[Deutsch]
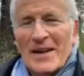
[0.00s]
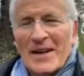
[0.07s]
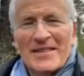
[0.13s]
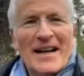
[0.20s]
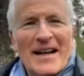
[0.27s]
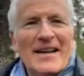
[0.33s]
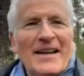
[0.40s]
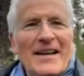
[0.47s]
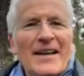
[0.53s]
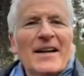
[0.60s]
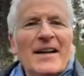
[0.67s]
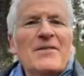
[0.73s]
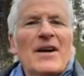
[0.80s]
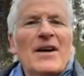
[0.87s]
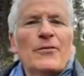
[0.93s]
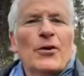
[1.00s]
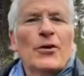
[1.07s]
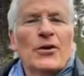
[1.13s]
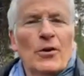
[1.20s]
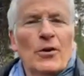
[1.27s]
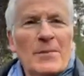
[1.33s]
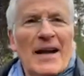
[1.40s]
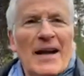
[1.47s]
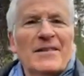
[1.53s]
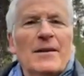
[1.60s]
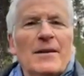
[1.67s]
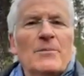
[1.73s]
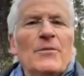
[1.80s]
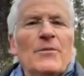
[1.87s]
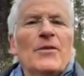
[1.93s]
Gymnasiallehrerin, war für die
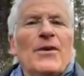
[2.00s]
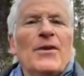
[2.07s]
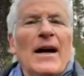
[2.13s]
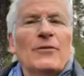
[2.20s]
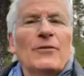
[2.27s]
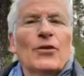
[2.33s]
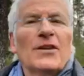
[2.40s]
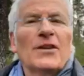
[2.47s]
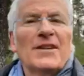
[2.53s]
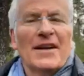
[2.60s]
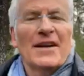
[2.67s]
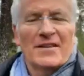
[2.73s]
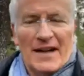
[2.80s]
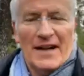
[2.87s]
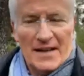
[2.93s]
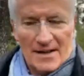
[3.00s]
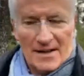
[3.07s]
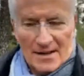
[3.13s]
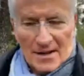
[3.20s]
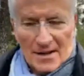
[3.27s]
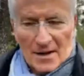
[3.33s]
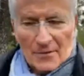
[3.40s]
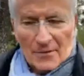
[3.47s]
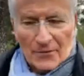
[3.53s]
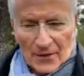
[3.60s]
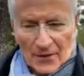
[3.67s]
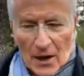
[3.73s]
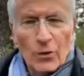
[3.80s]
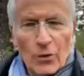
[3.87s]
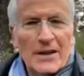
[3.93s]
Gymnasien verantwortlich. Also eine
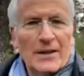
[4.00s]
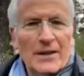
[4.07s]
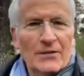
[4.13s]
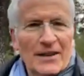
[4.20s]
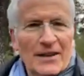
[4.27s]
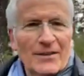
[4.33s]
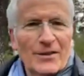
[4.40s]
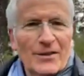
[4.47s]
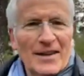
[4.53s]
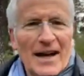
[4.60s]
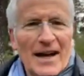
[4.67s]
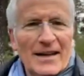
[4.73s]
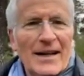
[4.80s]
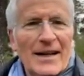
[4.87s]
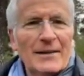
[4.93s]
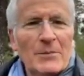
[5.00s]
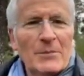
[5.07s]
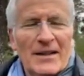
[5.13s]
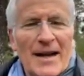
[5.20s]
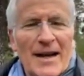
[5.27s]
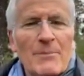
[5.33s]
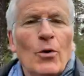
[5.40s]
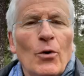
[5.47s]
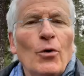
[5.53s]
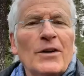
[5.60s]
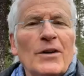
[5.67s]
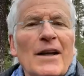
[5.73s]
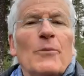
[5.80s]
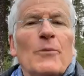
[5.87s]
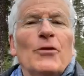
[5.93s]
Frau, die etwas zu sagen hat mit einem
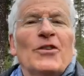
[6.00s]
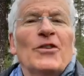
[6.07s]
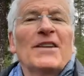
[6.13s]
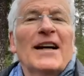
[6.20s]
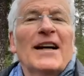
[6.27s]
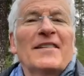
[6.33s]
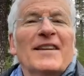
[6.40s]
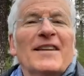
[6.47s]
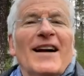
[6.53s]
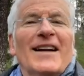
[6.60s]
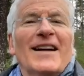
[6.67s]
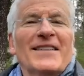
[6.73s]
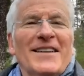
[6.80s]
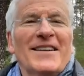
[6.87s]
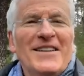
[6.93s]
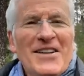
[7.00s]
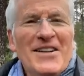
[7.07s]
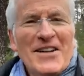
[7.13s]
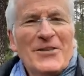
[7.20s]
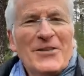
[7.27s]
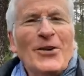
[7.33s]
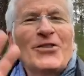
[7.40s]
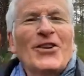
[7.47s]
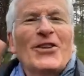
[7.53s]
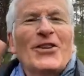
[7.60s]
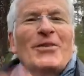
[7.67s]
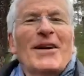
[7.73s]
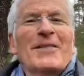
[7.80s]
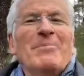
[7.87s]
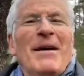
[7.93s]
hohen Glaubwürdigkeitscharakter. Ich
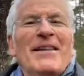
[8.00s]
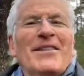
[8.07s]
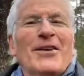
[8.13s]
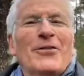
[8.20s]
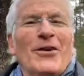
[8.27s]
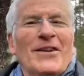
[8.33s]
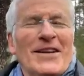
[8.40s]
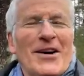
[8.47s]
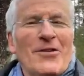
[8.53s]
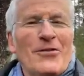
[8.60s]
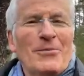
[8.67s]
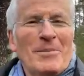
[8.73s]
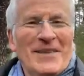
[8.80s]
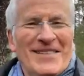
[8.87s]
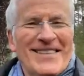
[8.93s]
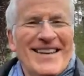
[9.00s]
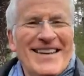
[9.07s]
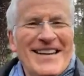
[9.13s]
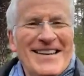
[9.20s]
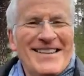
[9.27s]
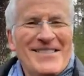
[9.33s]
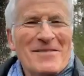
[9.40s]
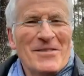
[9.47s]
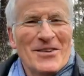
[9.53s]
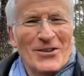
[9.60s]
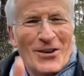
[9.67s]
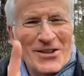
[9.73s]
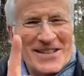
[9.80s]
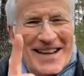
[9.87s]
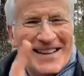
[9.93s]
wünsche euch was. Passt auf euch auf. Bis dahin.
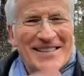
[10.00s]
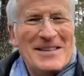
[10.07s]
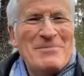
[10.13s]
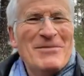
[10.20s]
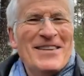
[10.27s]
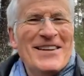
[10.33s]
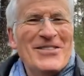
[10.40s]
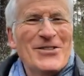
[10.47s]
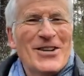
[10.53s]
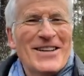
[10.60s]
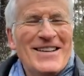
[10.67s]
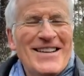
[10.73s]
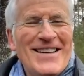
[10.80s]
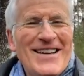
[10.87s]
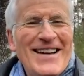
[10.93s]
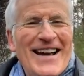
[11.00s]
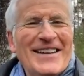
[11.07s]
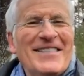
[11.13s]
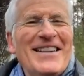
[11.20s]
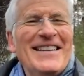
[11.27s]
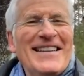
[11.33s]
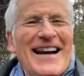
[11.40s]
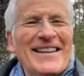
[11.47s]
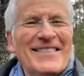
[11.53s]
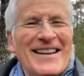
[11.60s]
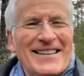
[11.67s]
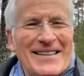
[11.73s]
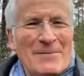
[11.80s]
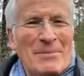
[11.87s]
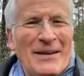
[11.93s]
Sonntag, 17 Uhr. Herzlichen
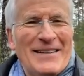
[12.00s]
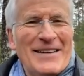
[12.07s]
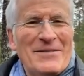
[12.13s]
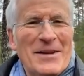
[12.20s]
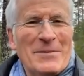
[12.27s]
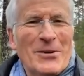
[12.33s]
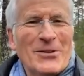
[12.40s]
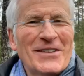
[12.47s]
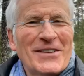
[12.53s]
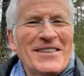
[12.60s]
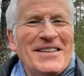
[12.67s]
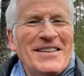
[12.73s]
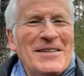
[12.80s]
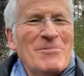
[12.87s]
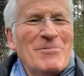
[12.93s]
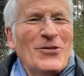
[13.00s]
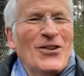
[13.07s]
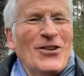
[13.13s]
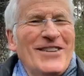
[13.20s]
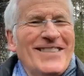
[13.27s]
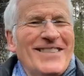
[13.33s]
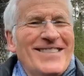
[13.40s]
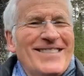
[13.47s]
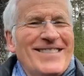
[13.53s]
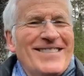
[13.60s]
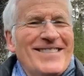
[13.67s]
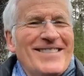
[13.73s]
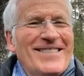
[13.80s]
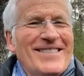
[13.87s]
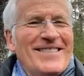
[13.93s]
Dank, sagt der Peter Weber und das Team. Tschüss.